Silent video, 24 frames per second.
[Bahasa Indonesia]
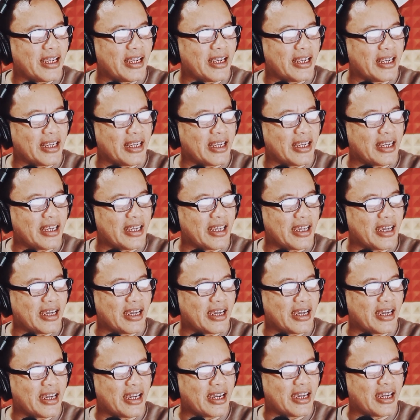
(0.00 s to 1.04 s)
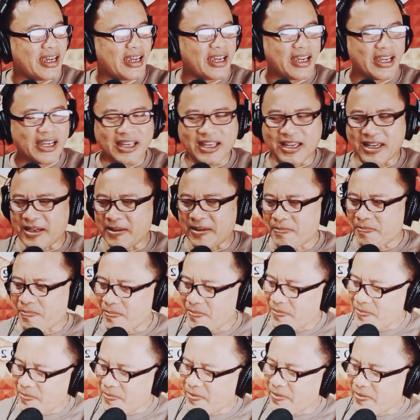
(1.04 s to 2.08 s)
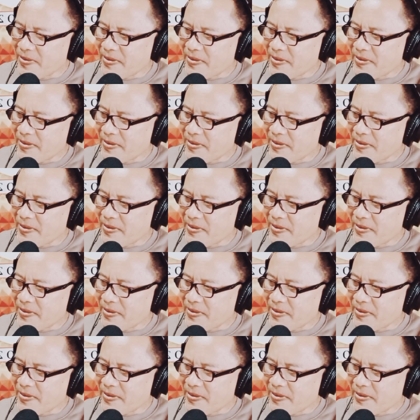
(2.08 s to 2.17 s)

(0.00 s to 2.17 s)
Iya. Dengan semangat.